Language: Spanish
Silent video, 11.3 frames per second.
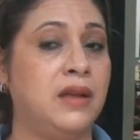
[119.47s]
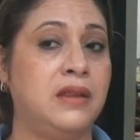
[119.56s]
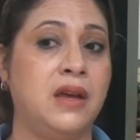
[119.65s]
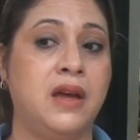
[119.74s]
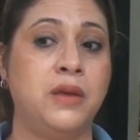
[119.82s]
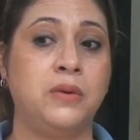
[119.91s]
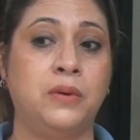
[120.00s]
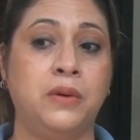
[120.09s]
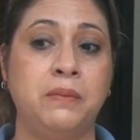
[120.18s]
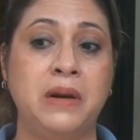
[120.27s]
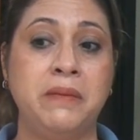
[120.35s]
Este
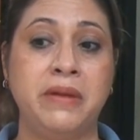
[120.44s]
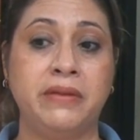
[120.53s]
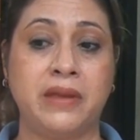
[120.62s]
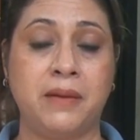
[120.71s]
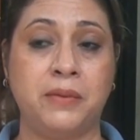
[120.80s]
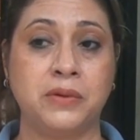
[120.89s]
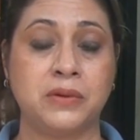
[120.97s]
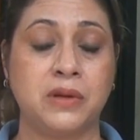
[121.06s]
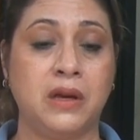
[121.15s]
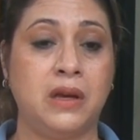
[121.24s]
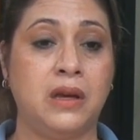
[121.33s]
año
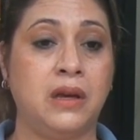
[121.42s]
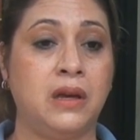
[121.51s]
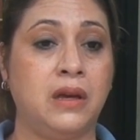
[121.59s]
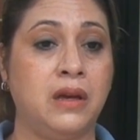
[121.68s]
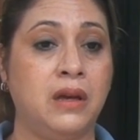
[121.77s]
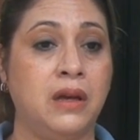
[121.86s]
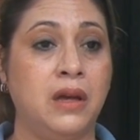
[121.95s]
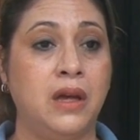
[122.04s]
implementamos el